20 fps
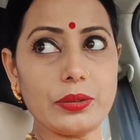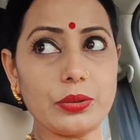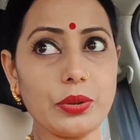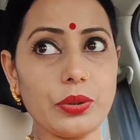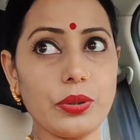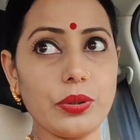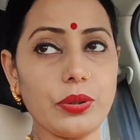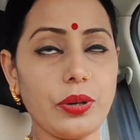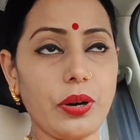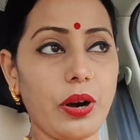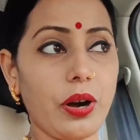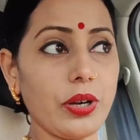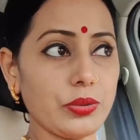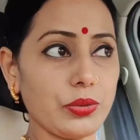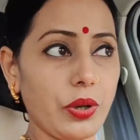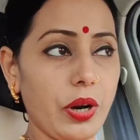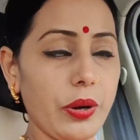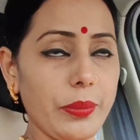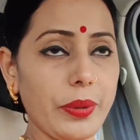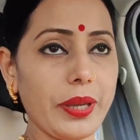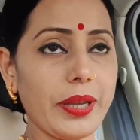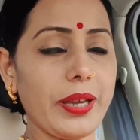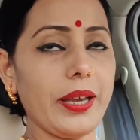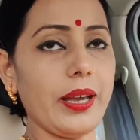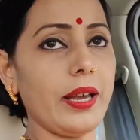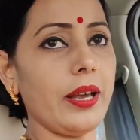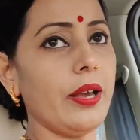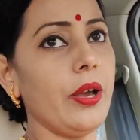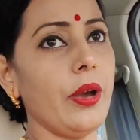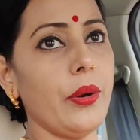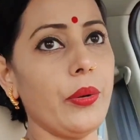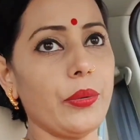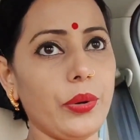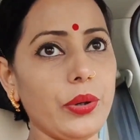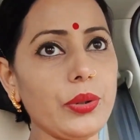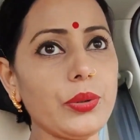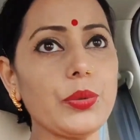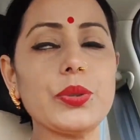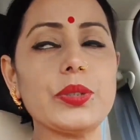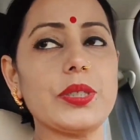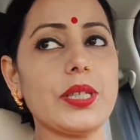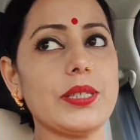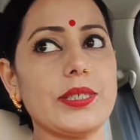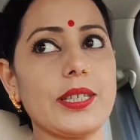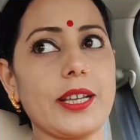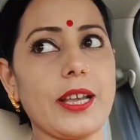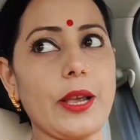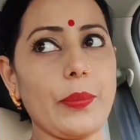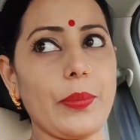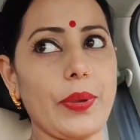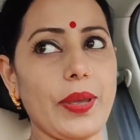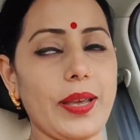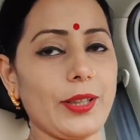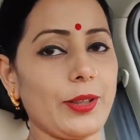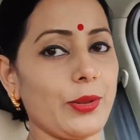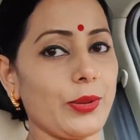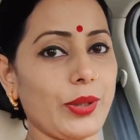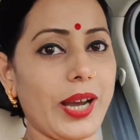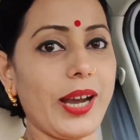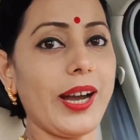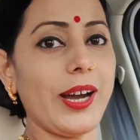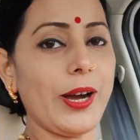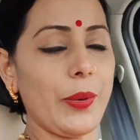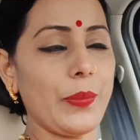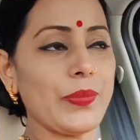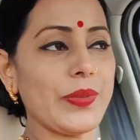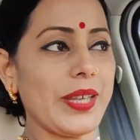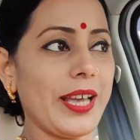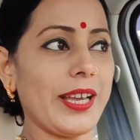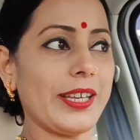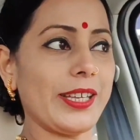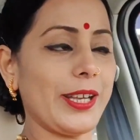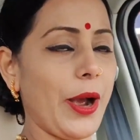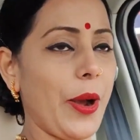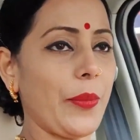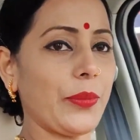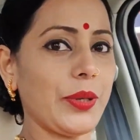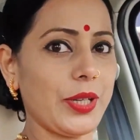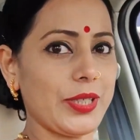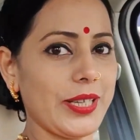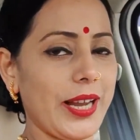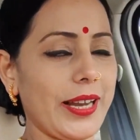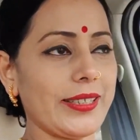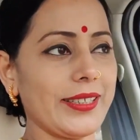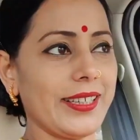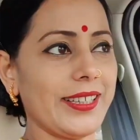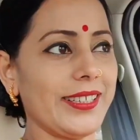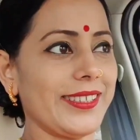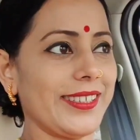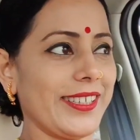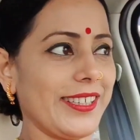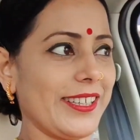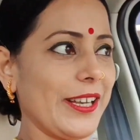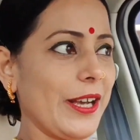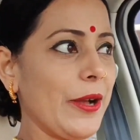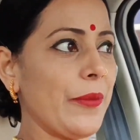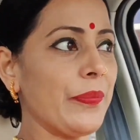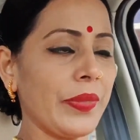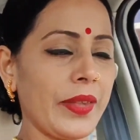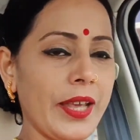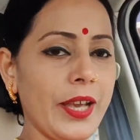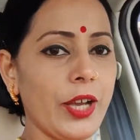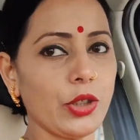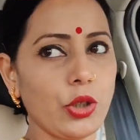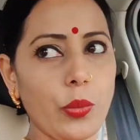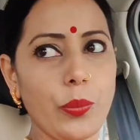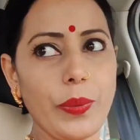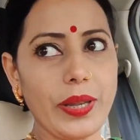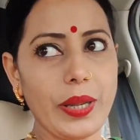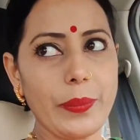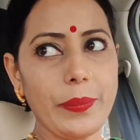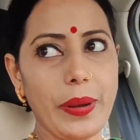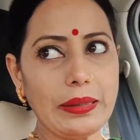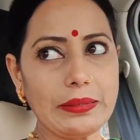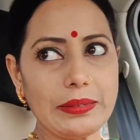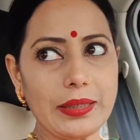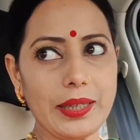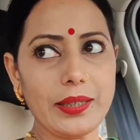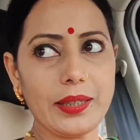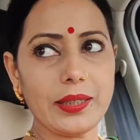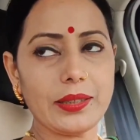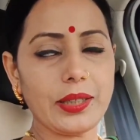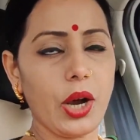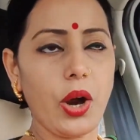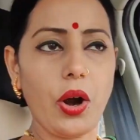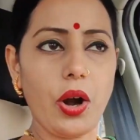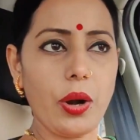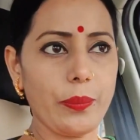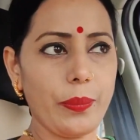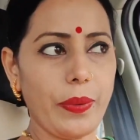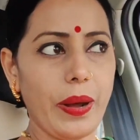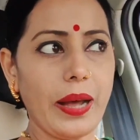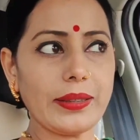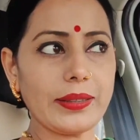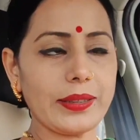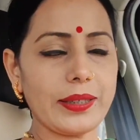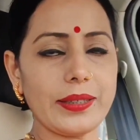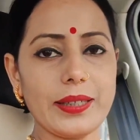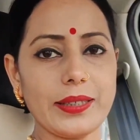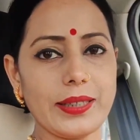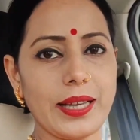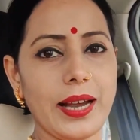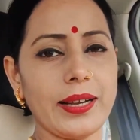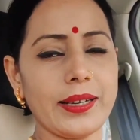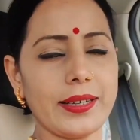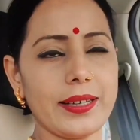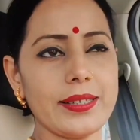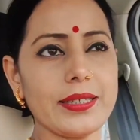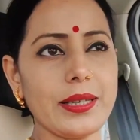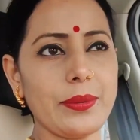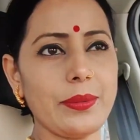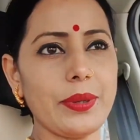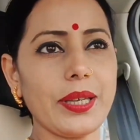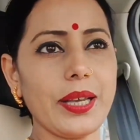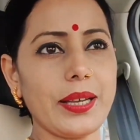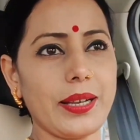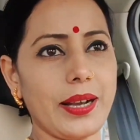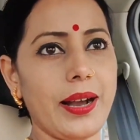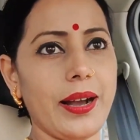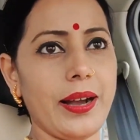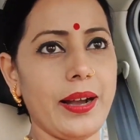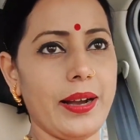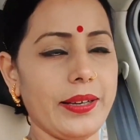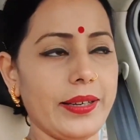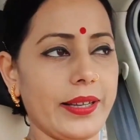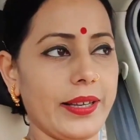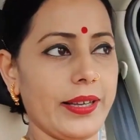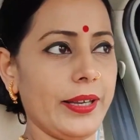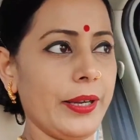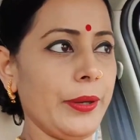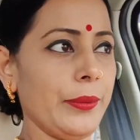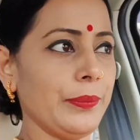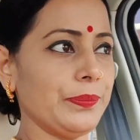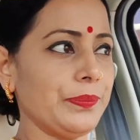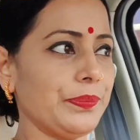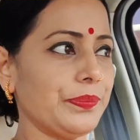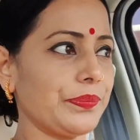जो हाउस वार्मिंग है वो दूसरे जगह पे है तो कहाँ हम जाएंगे हम डिसाइड नहीं किए हैं तो पहले बात कर लेते हैं और बात कर लेते हैं अंकल से भी कि कहाँ आना है